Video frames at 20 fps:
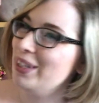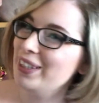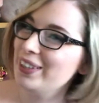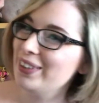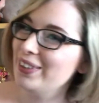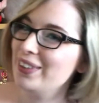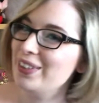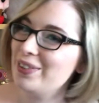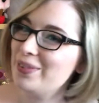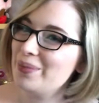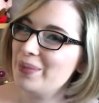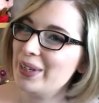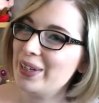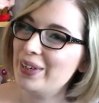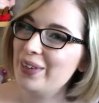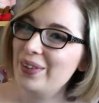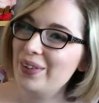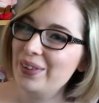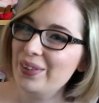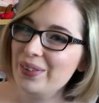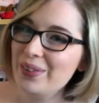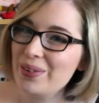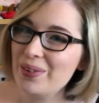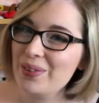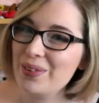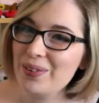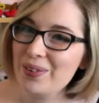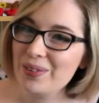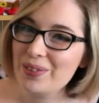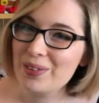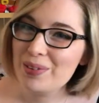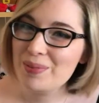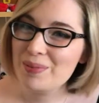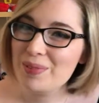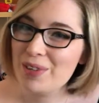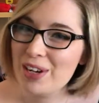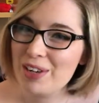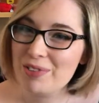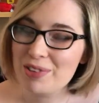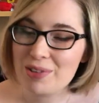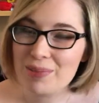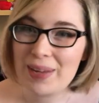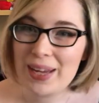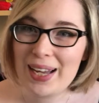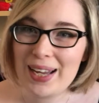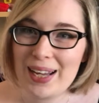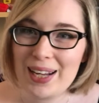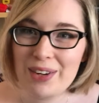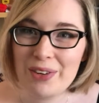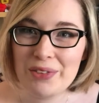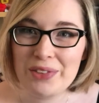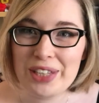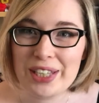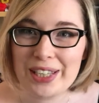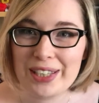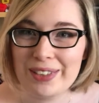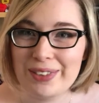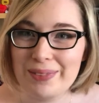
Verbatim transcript: en espérant qu'on ne me la fasse pas à l'envers.